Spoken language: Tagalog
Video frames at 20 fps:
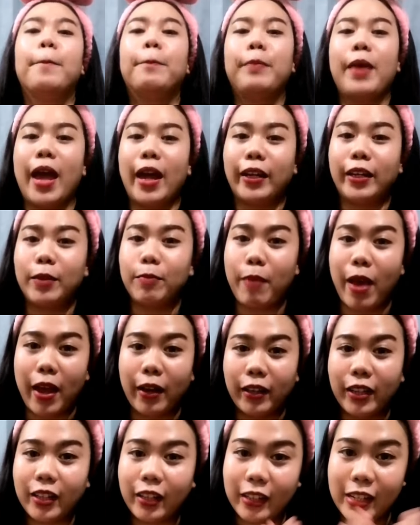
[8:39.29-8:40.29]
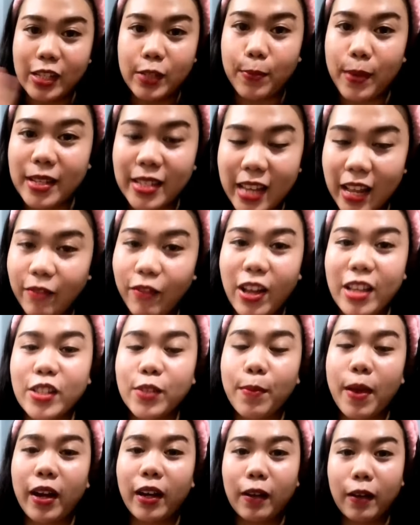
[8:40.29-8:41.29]
Merry Merry Christmas,
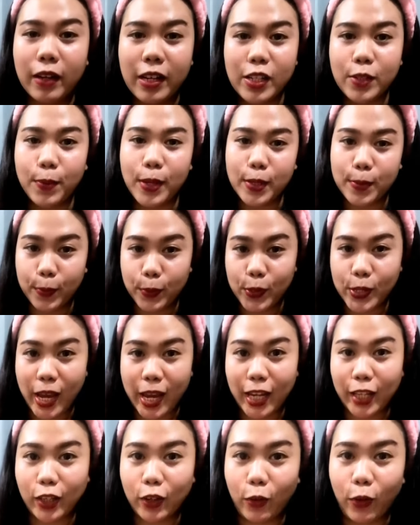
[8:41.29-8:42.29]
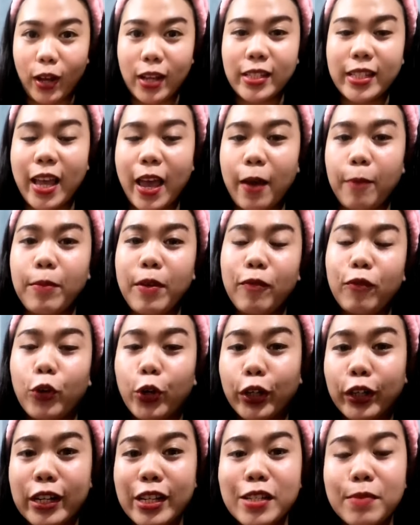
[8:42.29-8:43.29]
advance Merry Christmas po sa inyo kasi
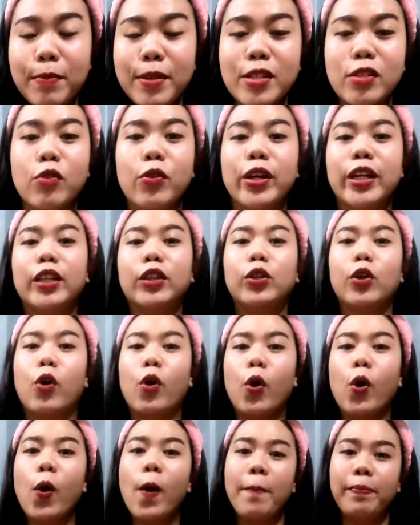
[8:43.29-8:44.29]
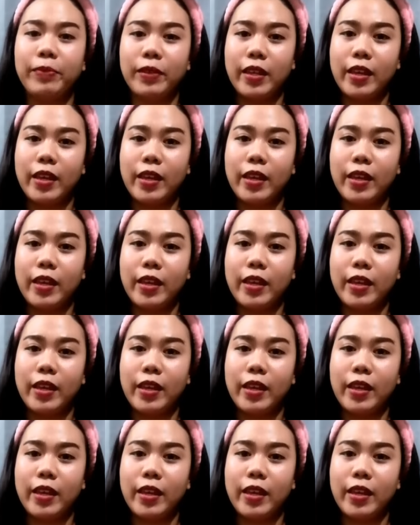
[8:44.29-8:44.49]
before Christmas ko ito